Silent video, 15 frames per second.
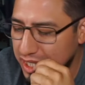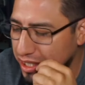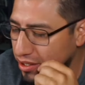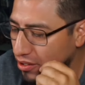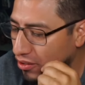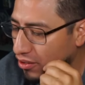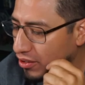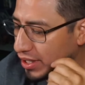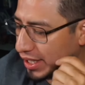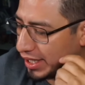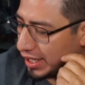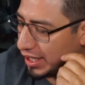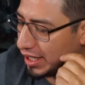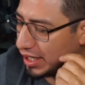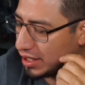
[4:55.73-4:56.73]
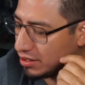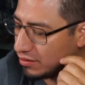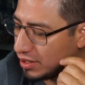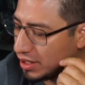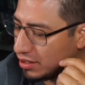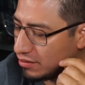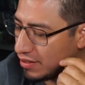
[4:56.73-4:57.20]
No, eh,
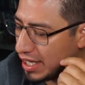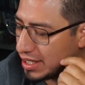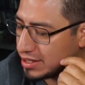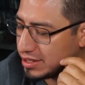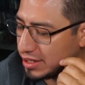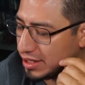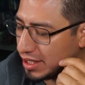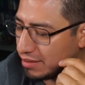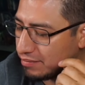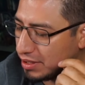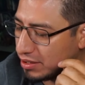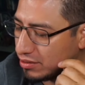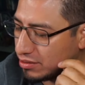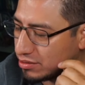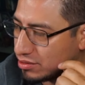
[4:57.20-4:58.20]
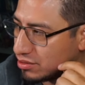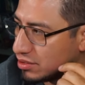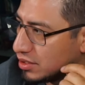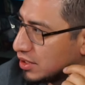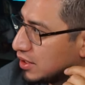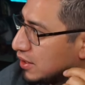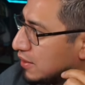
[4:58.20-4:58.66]
no he ido al cine, amigos.
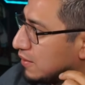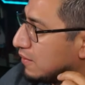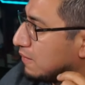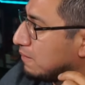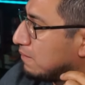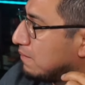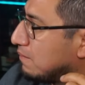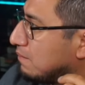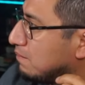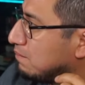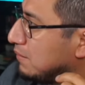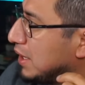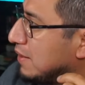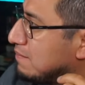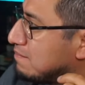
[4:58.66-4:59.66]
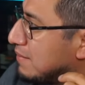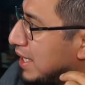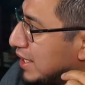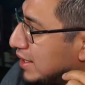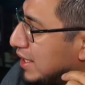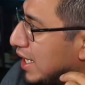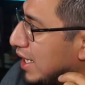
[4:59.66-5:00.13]
Mi
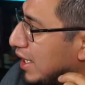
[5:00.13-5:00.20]
meta